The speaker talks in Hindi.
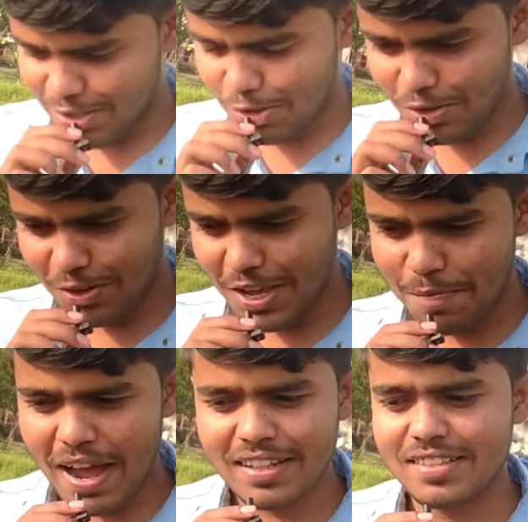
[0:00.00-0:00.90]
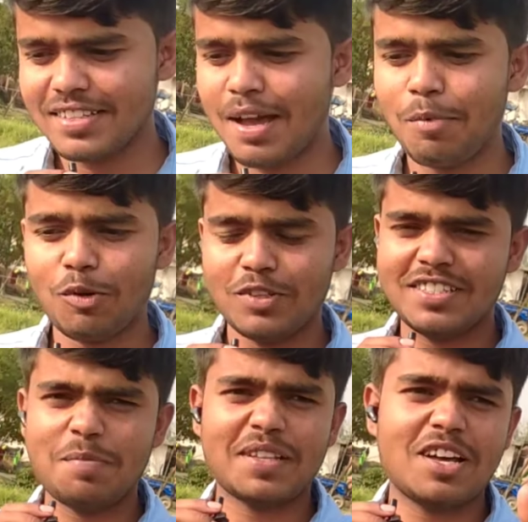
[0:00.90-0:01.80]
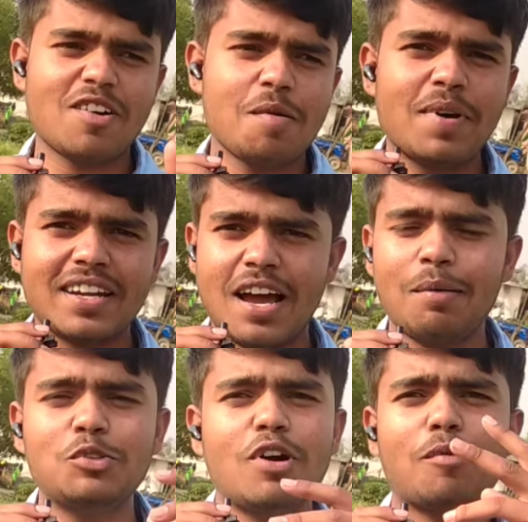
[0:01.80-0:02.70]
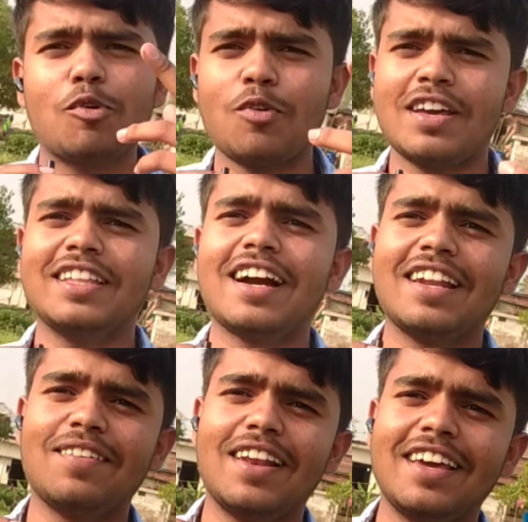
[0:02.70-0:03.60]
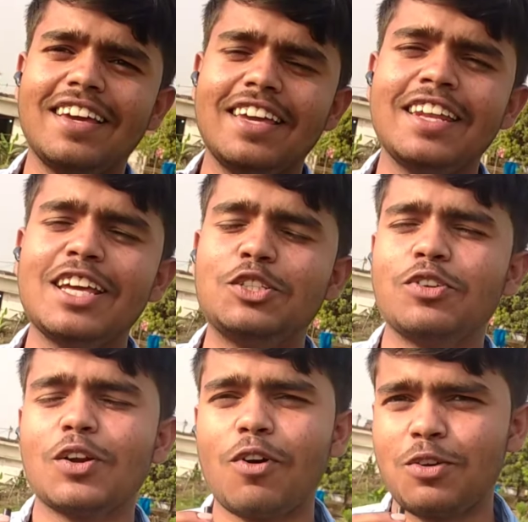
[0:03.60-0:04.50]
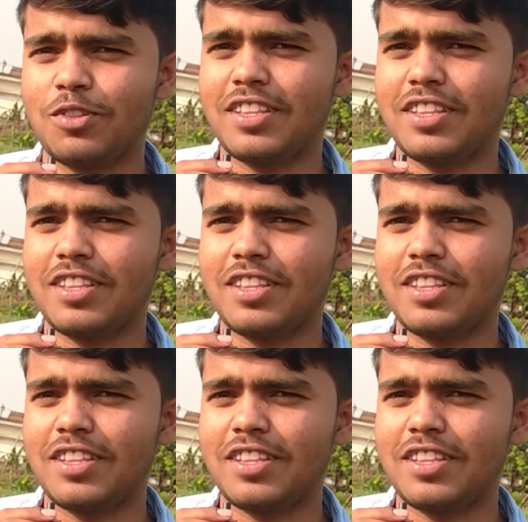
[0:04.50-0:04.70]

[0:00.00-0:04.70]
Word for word: तो ये बात आप लोग को जैसे पता होगा बट हम जो आपको कॉइन दिखाने वाले हैं ये नेचुरल कॉइन